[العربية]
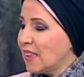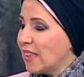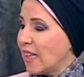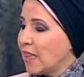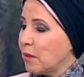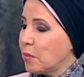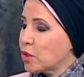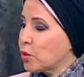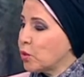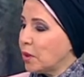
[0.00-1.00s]

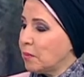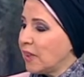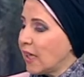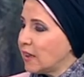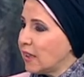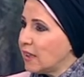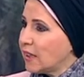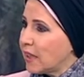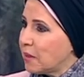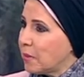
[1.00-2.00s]
المشروع من قد ايه
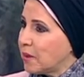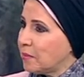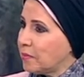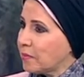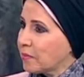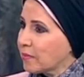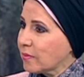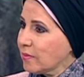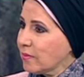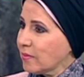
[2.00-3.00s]
تقريبا؟
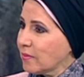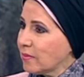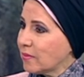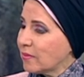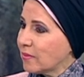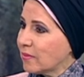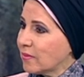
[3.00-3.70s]
من